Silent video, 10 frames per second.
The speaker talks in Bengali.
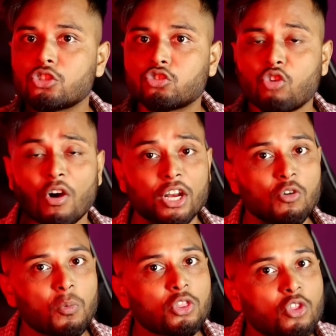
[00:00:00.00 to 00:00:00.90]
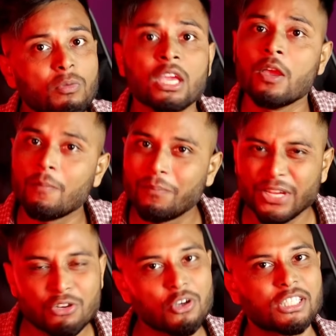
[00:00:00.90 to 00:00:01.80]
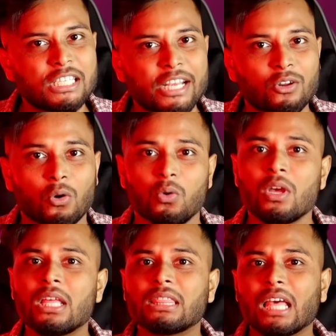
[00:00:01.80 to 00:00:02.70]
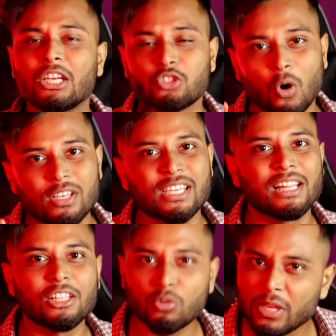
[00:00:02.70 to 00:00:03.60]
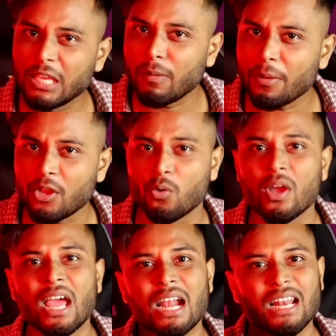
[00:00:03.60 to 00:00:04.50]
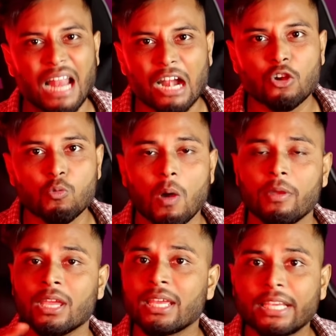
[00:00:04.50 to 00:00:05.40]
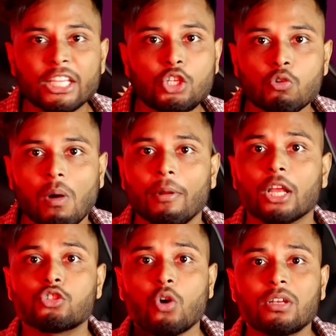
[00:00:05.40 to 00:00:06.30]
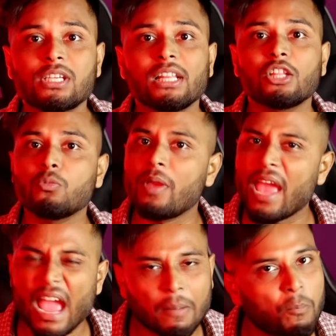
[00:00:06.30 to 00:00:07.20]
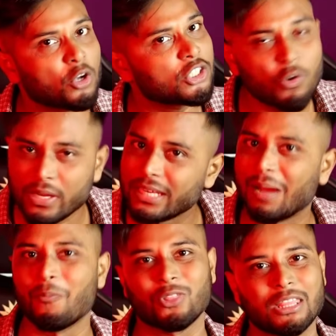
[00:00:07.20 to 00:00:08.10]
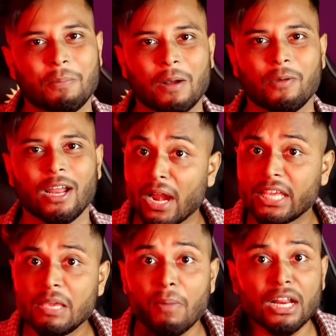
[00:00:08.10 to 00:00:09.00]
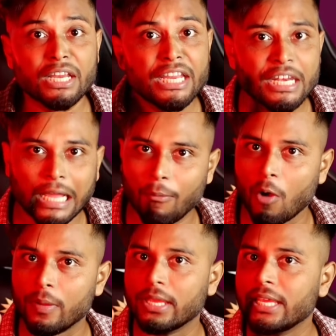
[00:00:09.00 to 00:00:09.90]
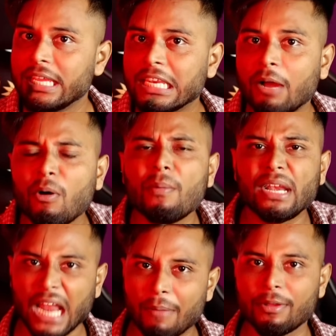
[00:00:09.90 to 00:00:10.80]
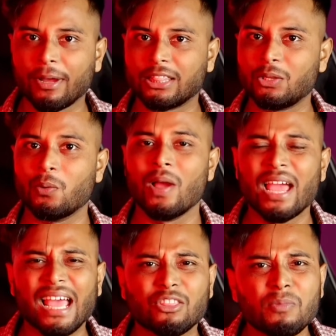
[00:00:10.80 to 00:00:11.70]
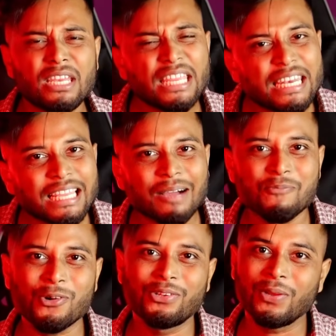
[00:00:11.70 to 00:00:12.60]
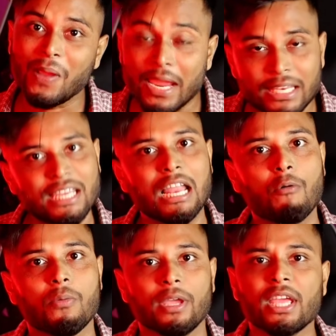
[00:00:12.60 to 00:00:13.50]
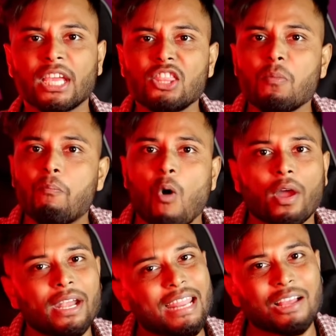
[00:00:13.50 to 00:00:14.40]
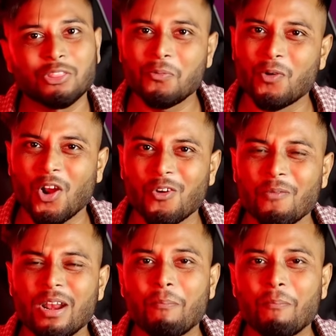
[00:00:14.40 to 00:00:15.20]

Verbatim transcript: ধরে শর্টের উপর তুমি ভিডিওস ক্রিয়েট করো তাহলে শর্ট চ্যানেলে তুমি কি পাবে জানো লাড্ডু পাবে কিচ্ছু পাবে না শর্ট চ্যানেলে তুমি এক পয়সাও ইনকাম করতে পারবে মানে কি মানে ইনকাম হবে ইনকাম হবে নামে মাত্র হ্যাঁ তুমি ইনকাম করছো এইটাই নাম হবে কিন্তু পকেট একদম গরম হবে